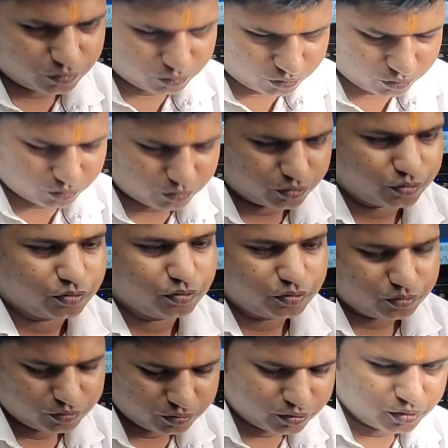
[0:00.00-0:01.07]
रुको
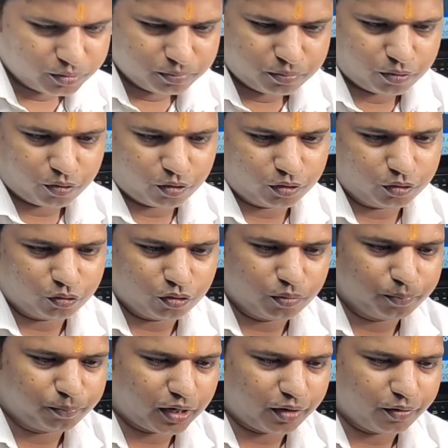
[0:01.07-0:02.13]
रुको फोन
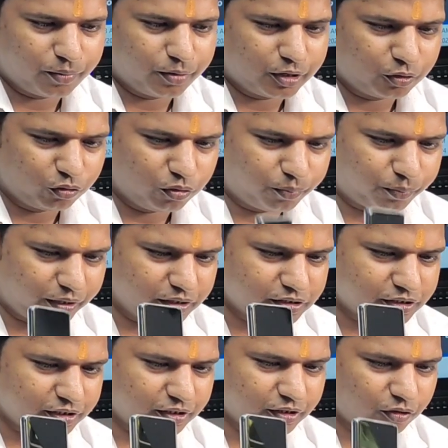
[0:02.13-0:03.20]
को हम पावर बटन को
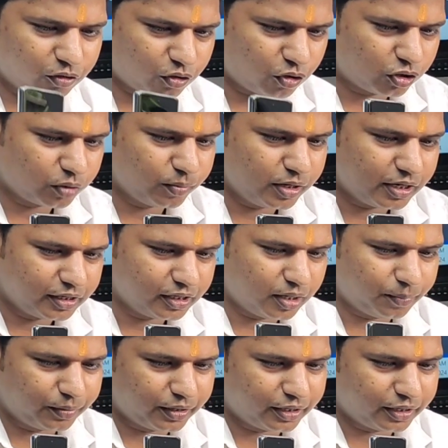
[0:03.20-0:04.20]
प्रेस किए और ऑटोमेटिक यहाँ